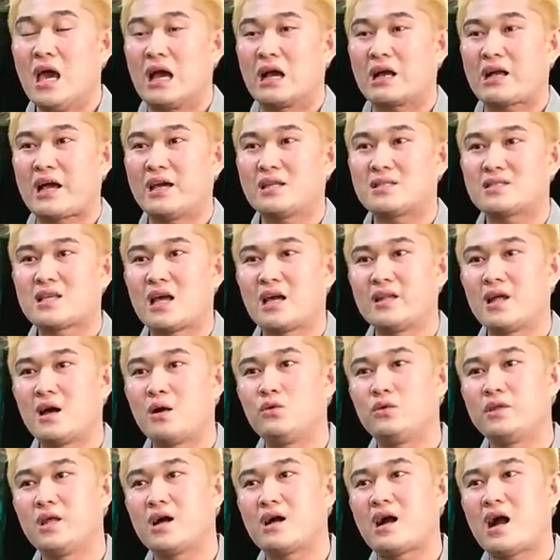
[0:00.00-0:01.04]
kahit saan
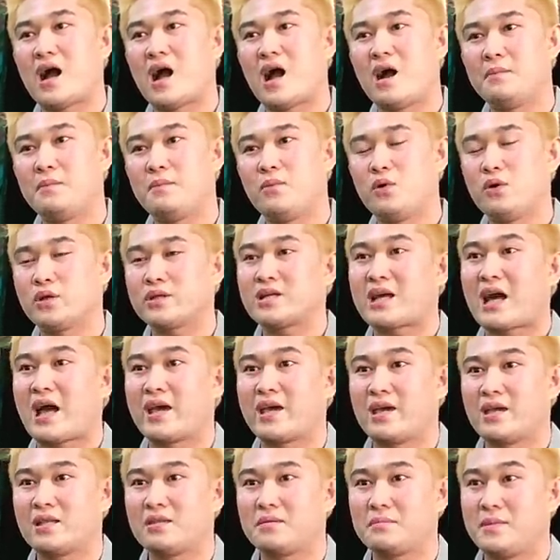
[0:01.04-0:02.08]
ako nakaabot,
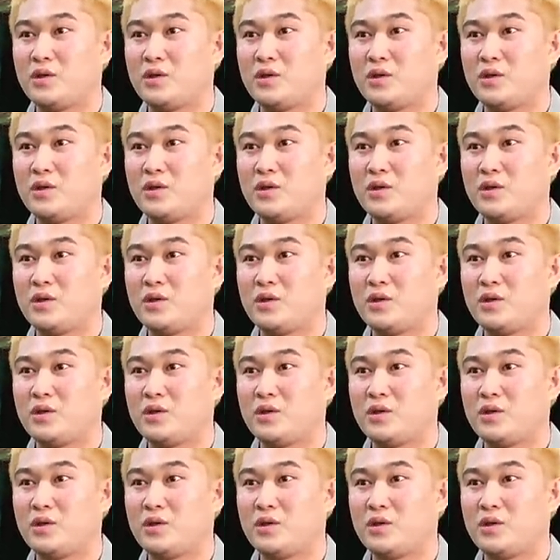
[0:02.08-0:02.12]
kahit